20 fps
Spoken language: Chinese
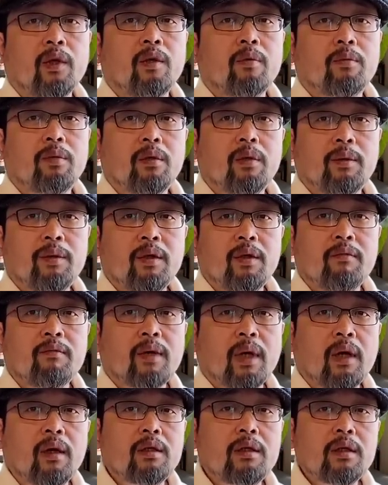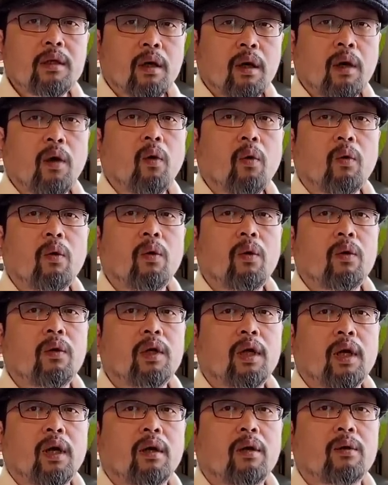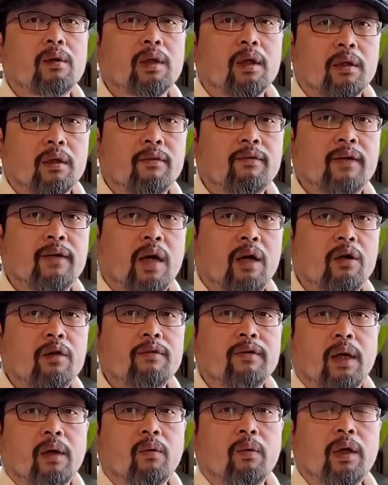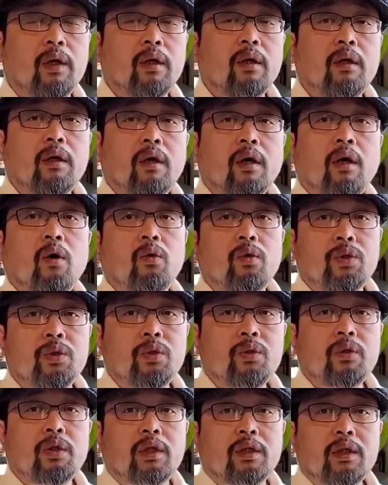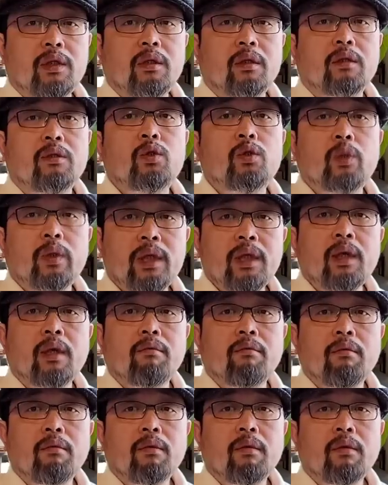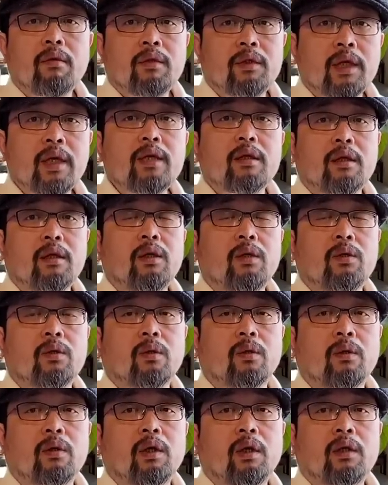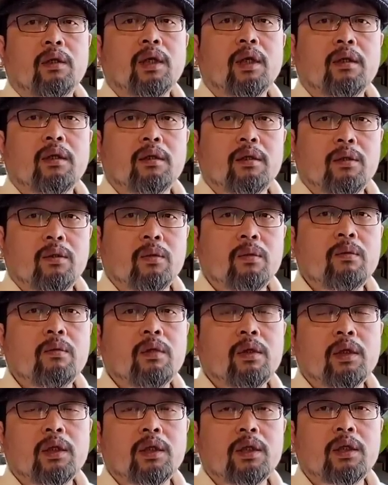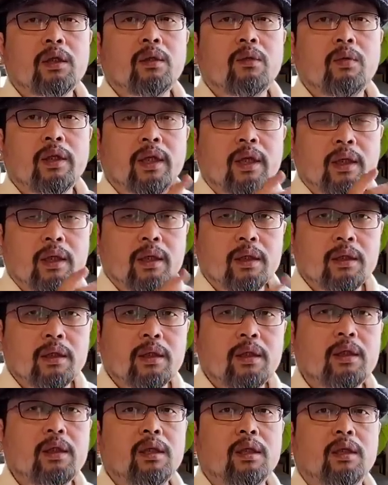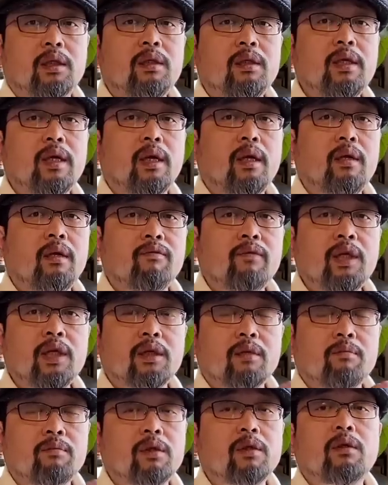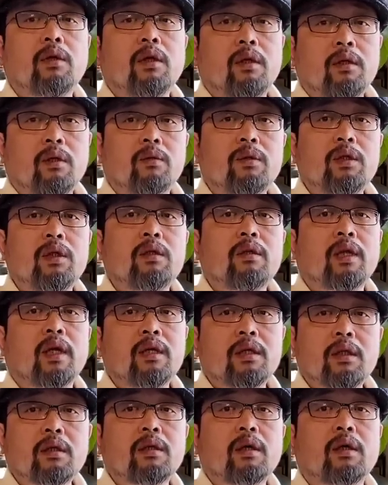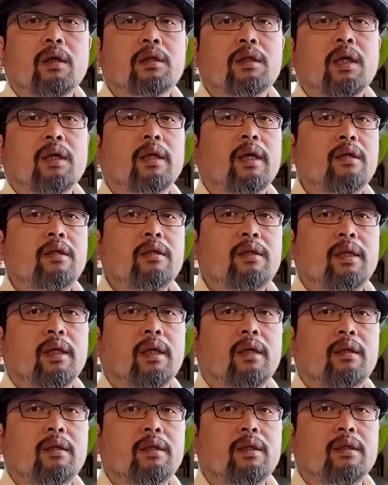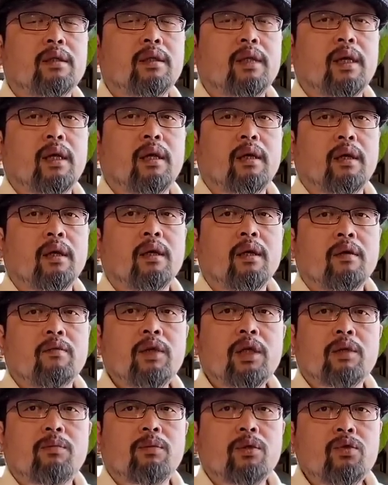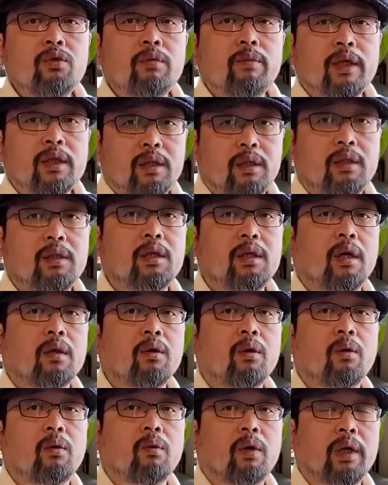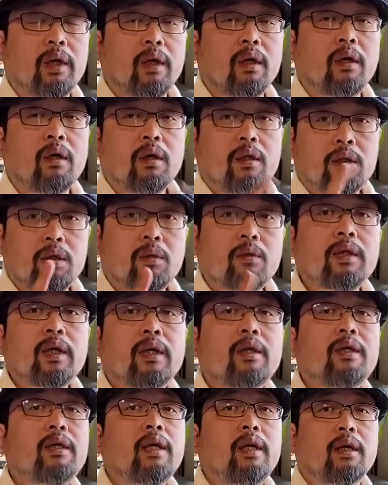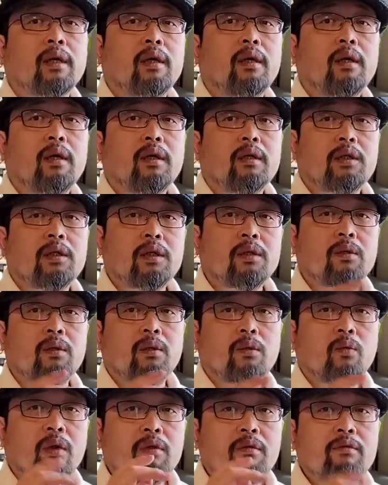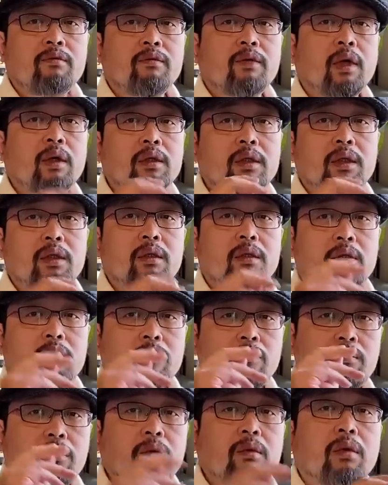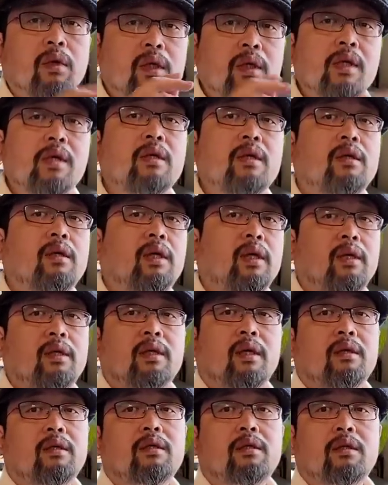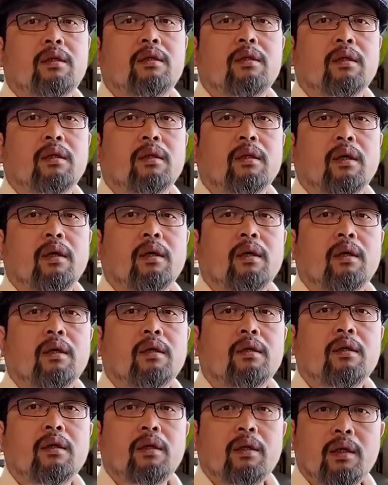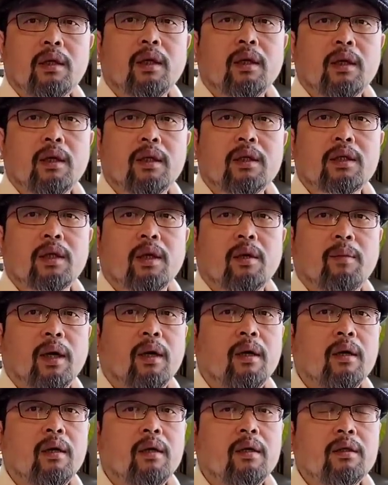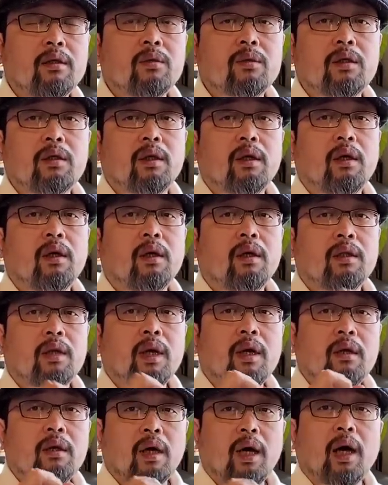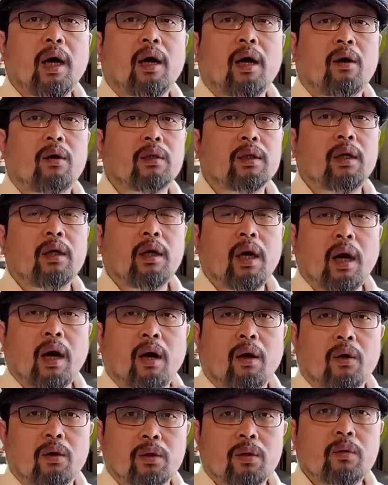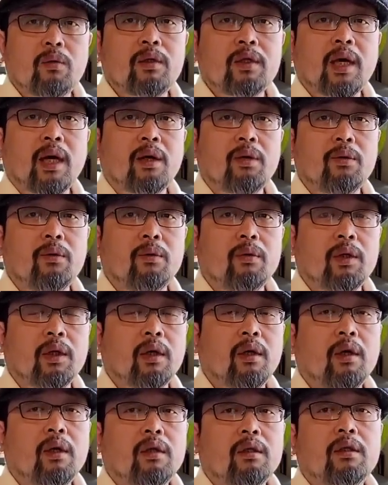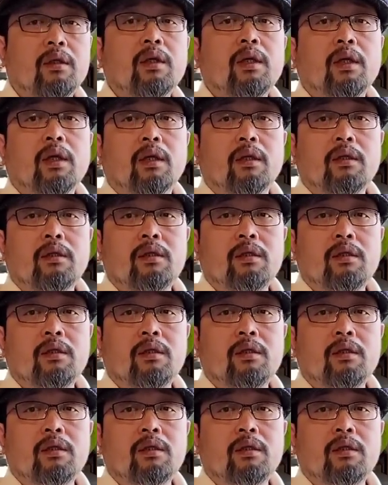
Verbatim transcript: 破冰完了之后。然后呢？法律法规后续的进行追认，这是一种。那中国的社会在这几十年里，为什么就尤其是咱圣上上台之前这几十年里，为什么具备极强的活力？就是在这个是官方其实是默认这件事情的。您理解这事儿吧？就是呢，它好呢，好处是在于呢，这个